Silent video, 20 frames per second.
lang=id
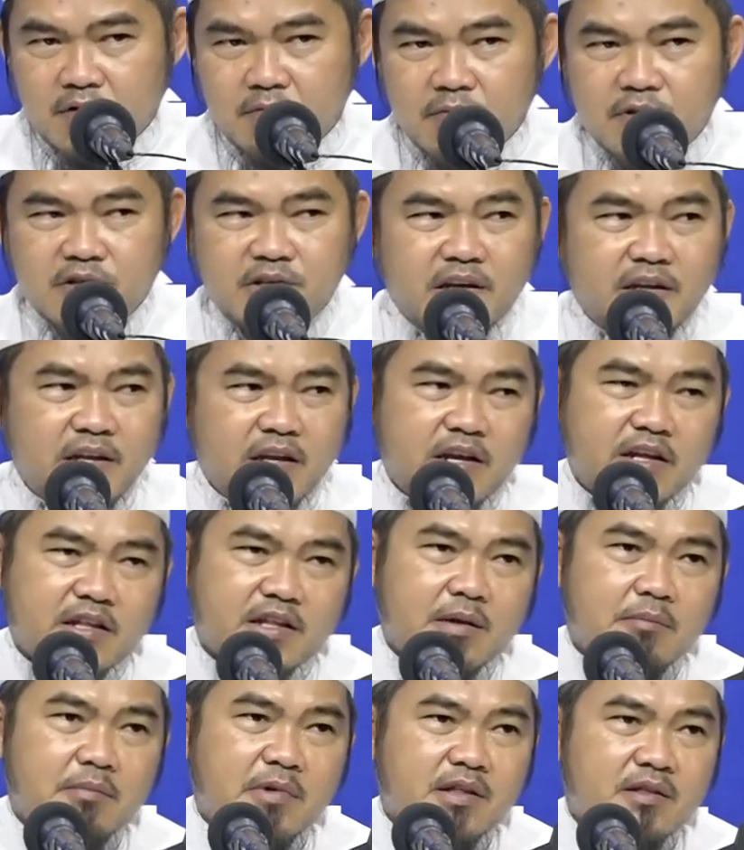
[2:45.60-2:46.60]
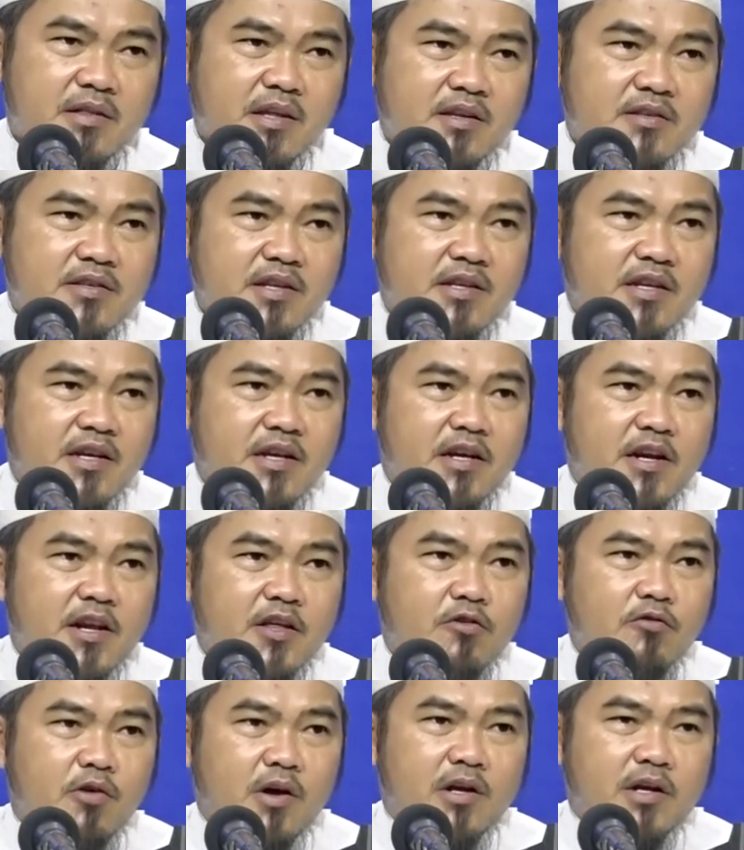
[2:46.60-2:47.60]
Misalnya kita minta saja
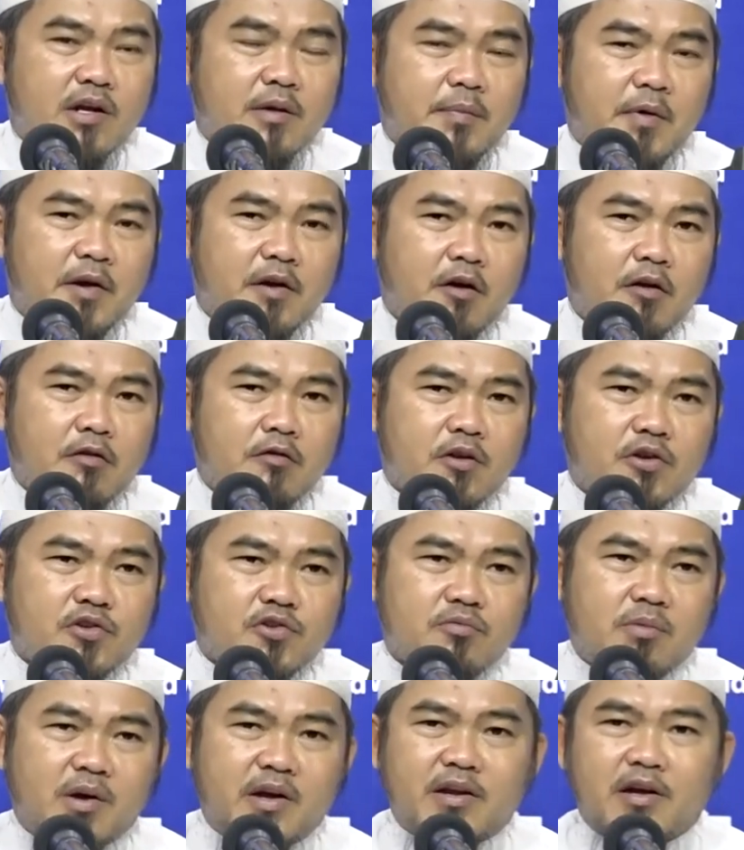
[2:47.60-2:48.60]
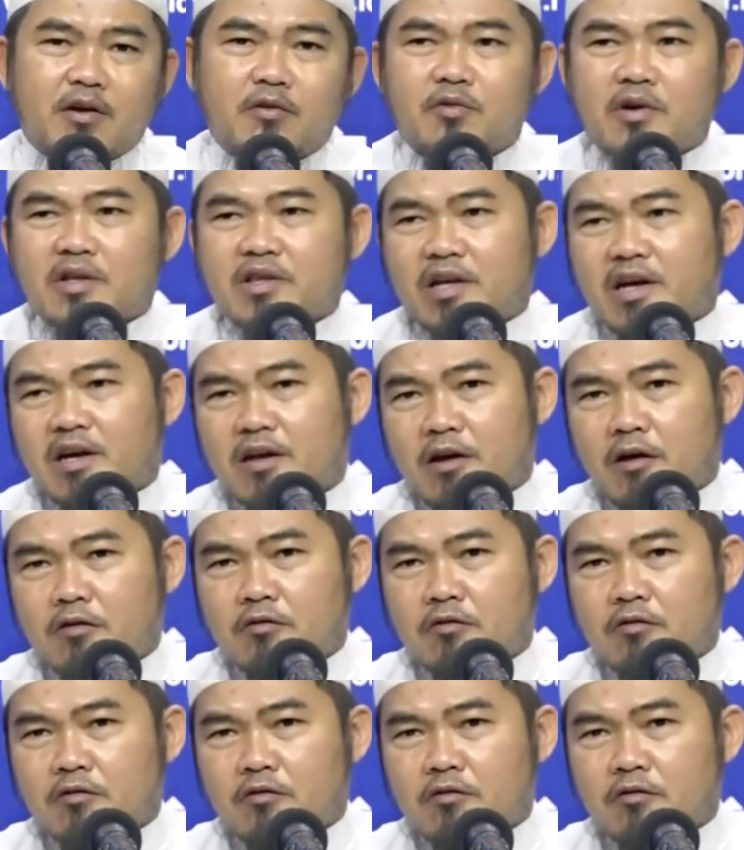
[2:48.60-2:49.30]
keriduan kepada Allah Subhanahu wa taala,